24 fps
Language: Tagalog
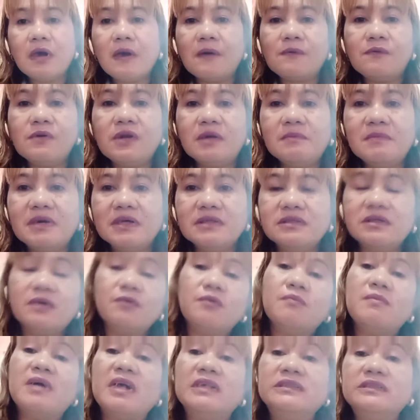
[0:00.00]
Ako lang
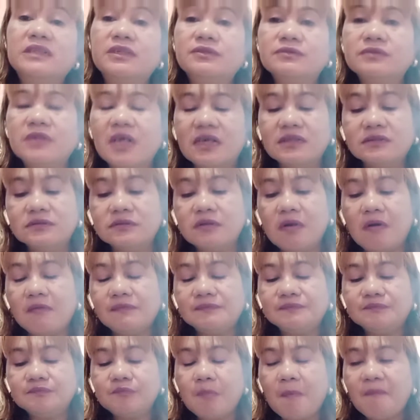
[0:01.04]
mag-isang kumain ngayon guys.
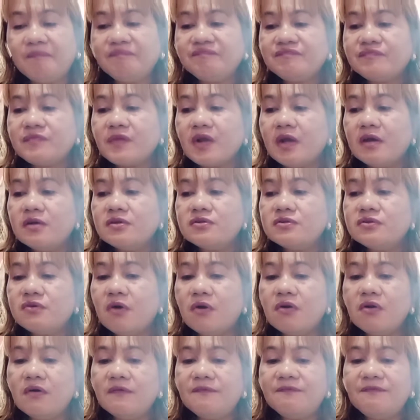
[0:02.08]

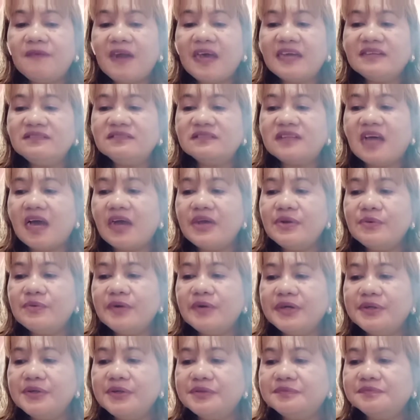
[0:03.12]
Solo flight tayo
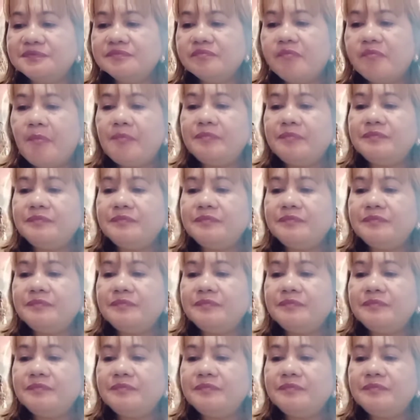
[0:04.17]
ngayon.